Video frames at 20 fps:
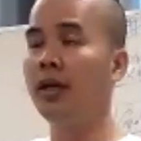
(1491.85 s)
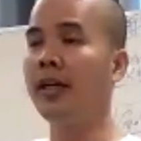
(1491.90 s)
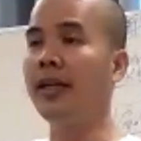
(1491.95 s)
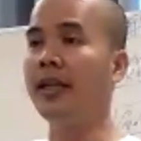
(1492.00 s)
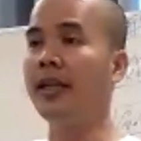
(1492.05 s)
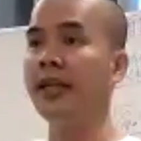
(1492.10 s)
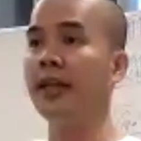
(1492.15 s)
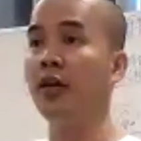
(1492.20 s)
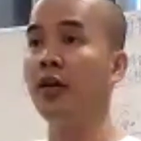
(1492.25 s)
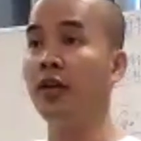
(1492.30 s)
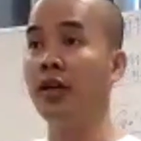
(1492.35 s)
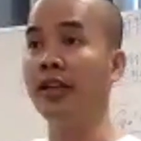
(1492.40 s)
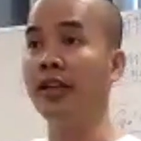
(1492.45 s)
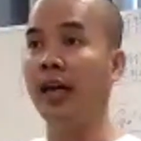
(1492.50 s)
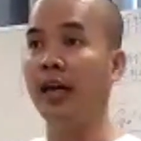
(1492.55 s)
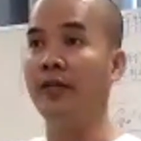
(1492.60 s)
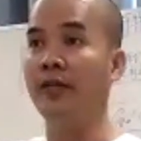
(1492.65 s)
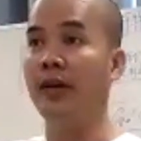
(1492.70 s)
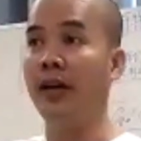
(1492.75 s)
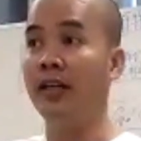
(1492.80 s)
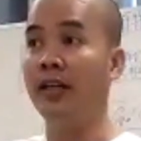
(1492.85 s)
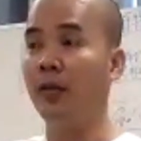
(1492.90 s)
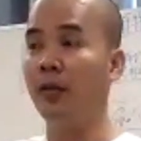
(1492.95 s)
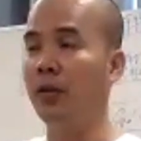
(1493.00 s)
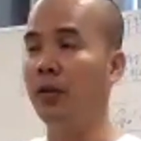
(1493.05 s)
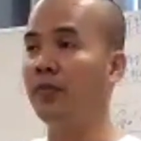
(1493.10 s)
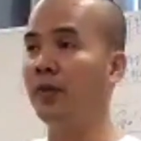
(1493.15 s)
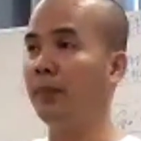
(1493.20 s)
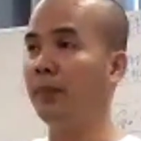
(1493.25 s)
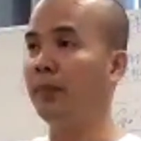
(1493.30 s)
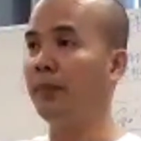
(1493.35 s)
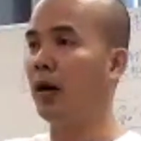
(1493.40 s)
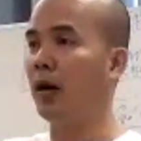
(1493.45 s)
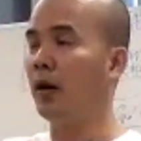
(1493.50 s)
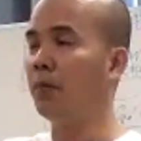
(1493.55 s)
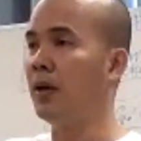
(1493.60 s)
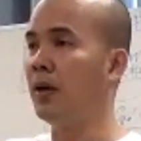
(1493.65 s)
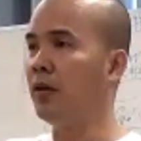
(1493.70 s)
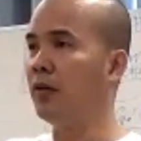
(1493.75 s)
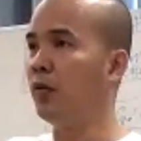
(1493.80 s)
các chị thấy có những thành phần trong mỹ phẩm mà
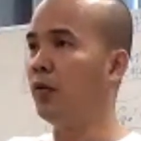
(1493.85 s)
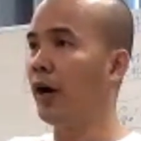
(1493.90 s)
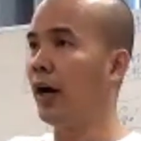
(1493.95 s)
họ mất